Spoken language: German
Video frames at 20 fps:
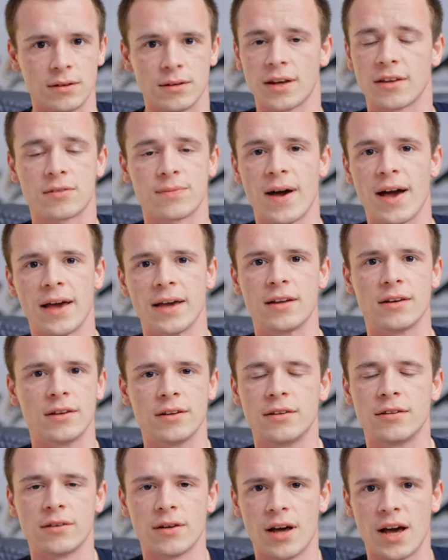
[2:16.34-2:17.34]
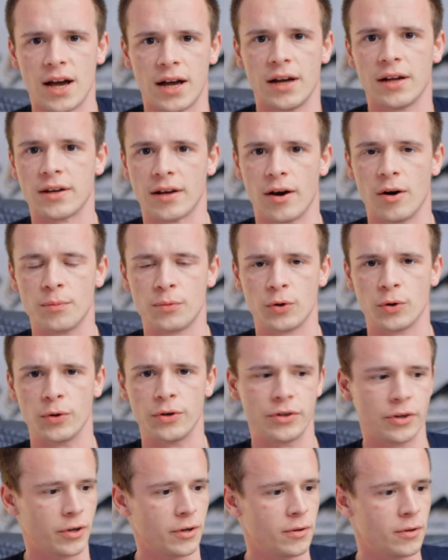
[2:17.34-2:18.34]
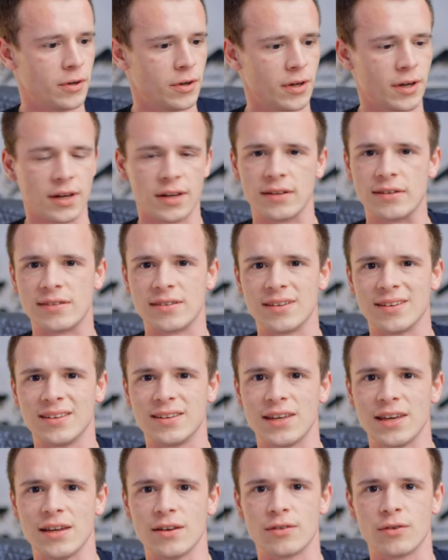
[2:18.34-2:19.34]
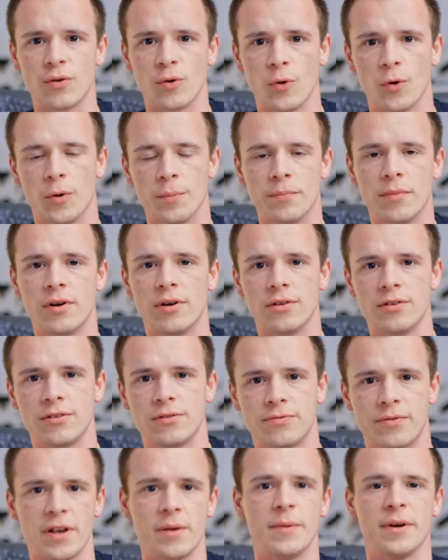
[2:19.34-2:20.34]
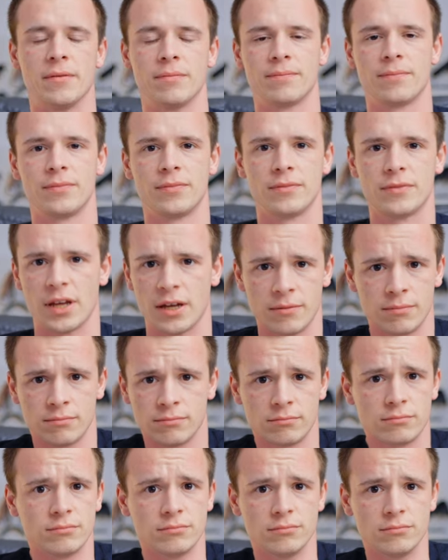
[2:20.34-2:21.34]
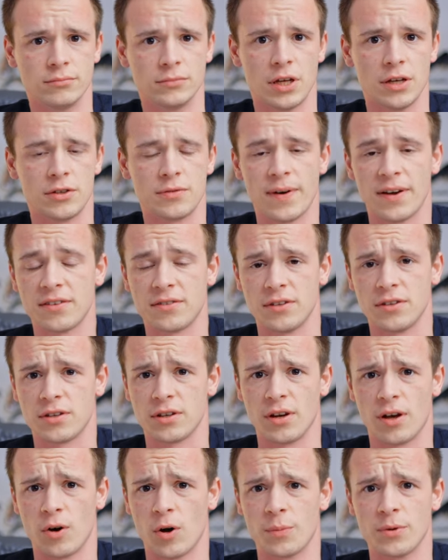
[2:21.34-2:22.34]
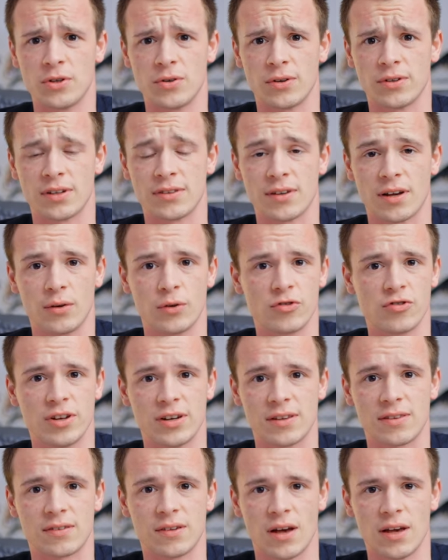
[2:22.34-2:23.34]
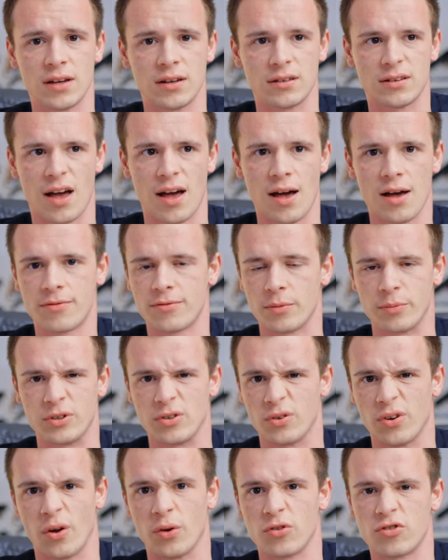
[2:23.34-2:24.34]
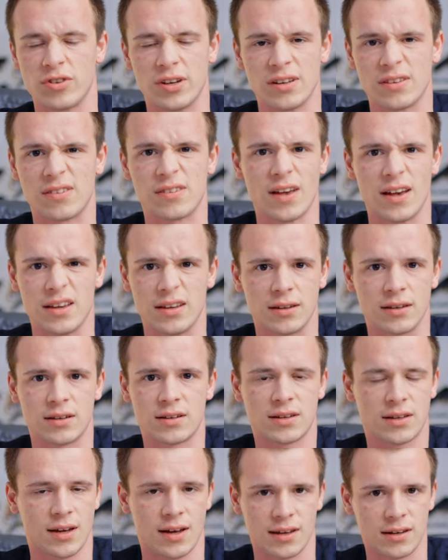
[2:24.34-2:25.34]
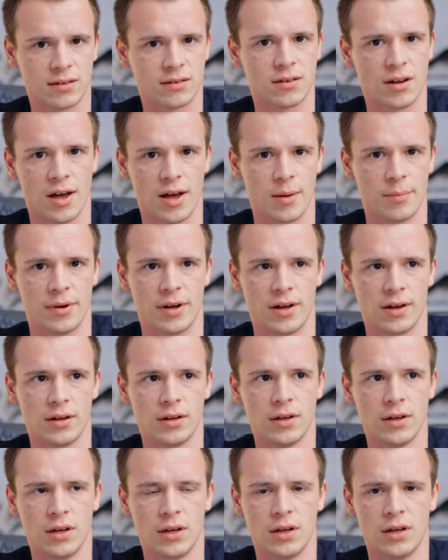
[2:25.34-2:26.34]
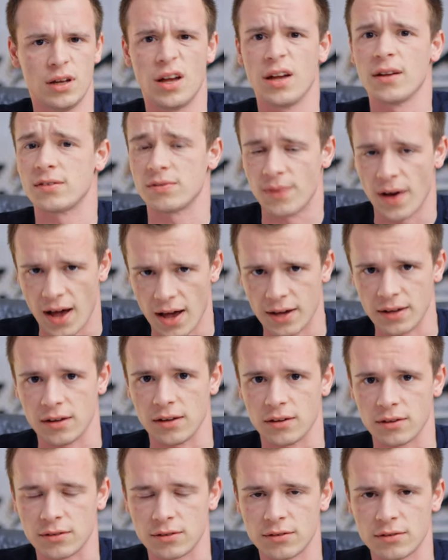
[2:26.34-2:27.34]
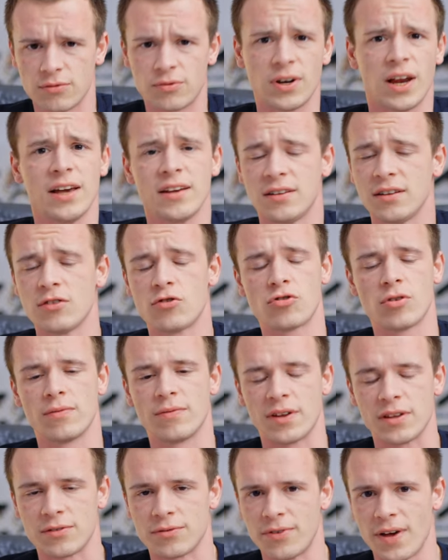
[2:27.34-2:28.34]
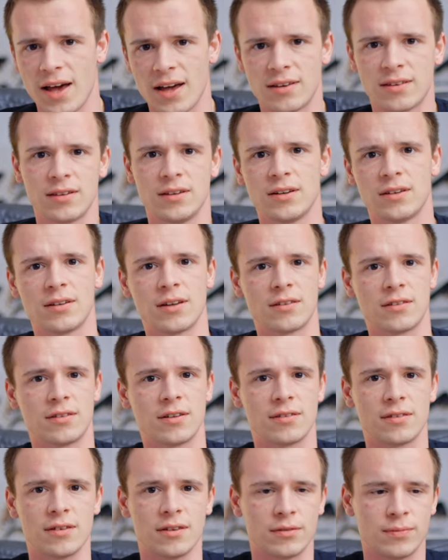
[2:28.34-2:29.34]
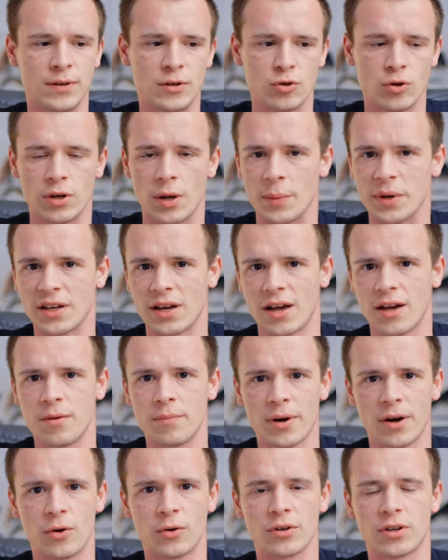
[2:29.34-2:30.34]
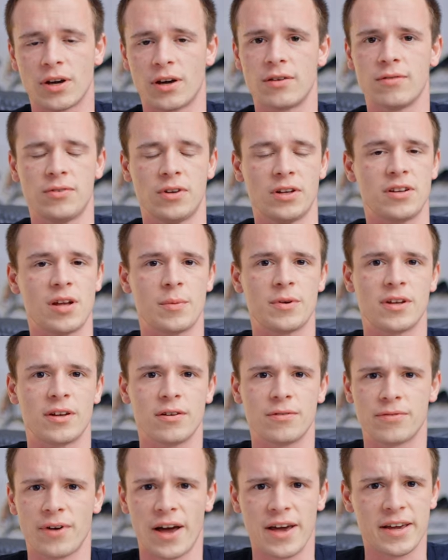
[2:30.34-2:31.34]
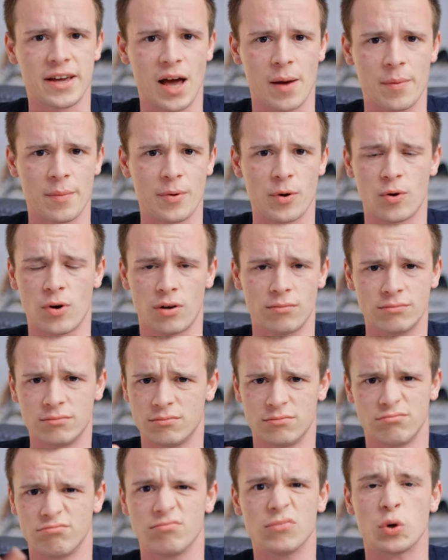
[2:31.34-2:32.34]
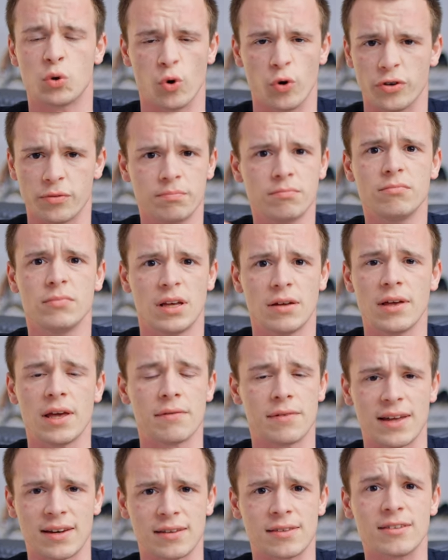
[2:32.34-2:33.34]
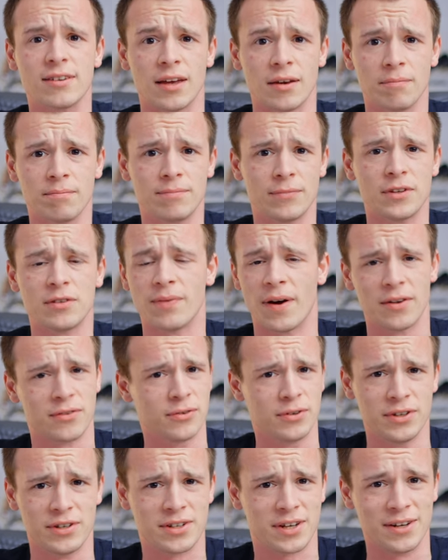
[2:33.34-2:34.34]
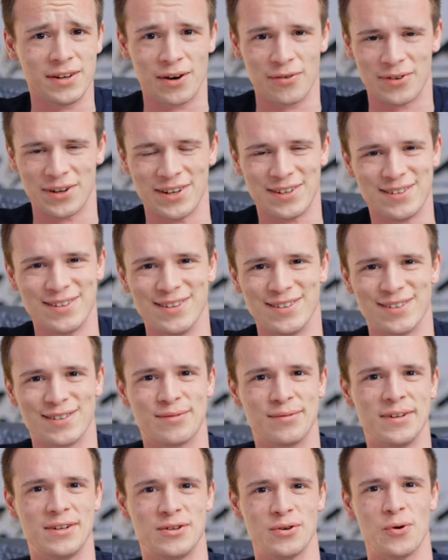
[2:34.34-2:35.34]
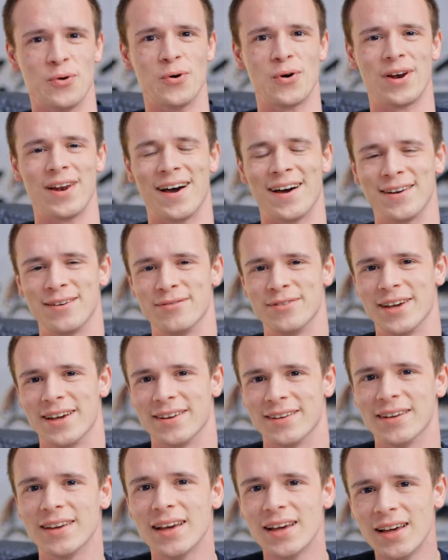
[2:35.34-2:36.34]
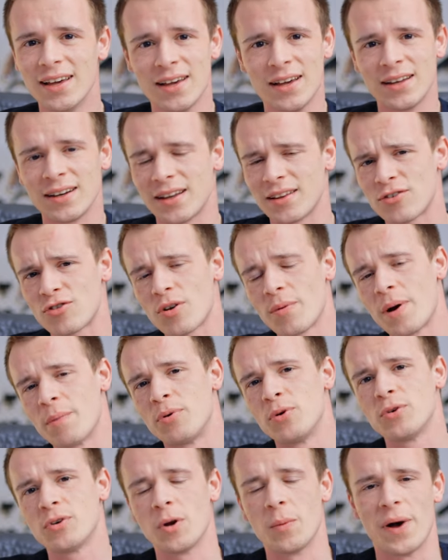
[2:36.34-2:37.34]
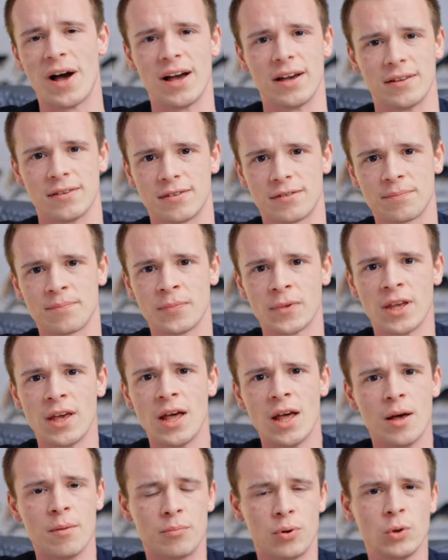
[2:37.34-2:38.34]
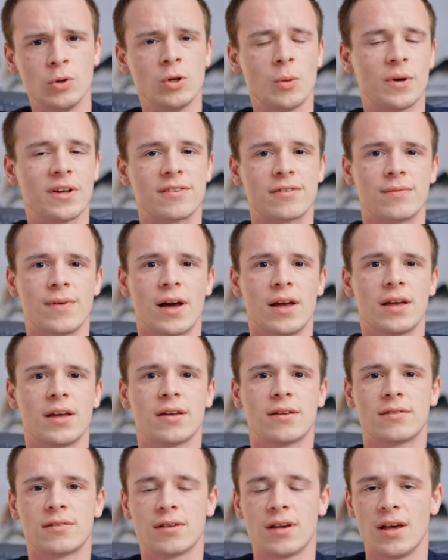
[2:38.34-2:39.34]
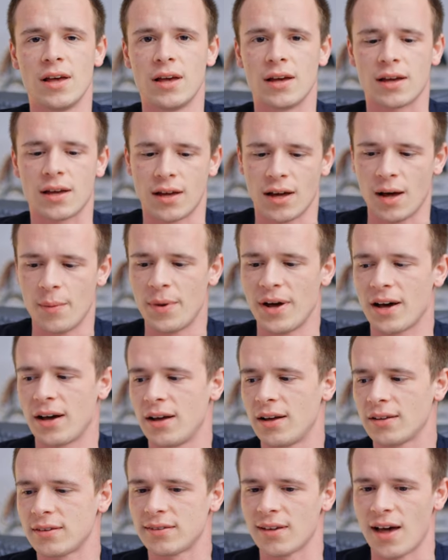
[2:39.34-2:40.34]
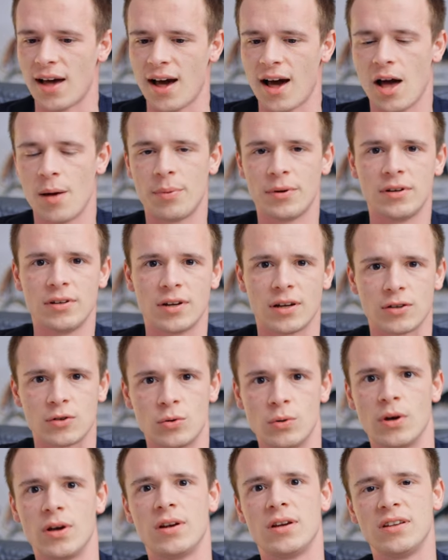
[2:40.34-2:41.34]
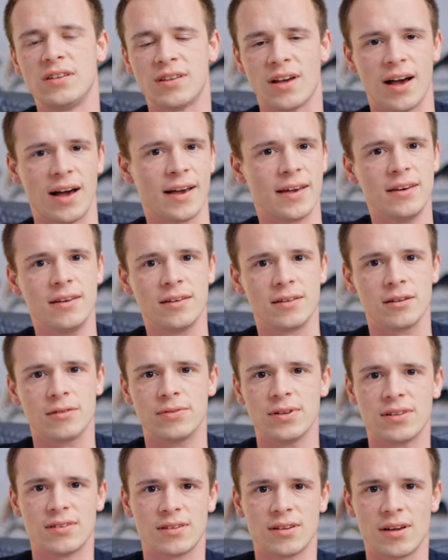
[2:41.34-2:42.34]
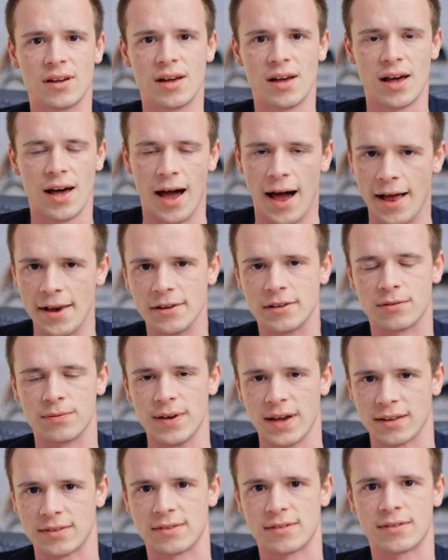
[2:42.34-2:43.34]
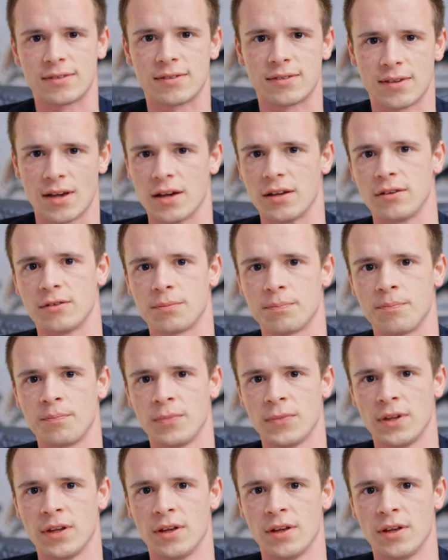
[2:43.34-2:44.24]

Das war eigentlich einer der Hauptgründe. Es geht ums Filmen. Denn ich weiß nicht genau, ob ich euch jetzt Ausschnitte zeigen darf, ob ich euch Ausschnitte zeigen kann, aber es war einiges. Vielleicht ist schon was fertig, dass ich das in das Video hier mit reinbauen kann. Vielleicht habe ich da eine Freigabe bekommen. Gut, ihr, ihr werdet sehen. Ich weiß noch nicht genau, wann ich dieses Video hochladen werde. Das ist schon mal Punkt Nummer eins. Punkt Nummer zwei ist, Kameras haben natürlich eine gewisse Haltwertszeit.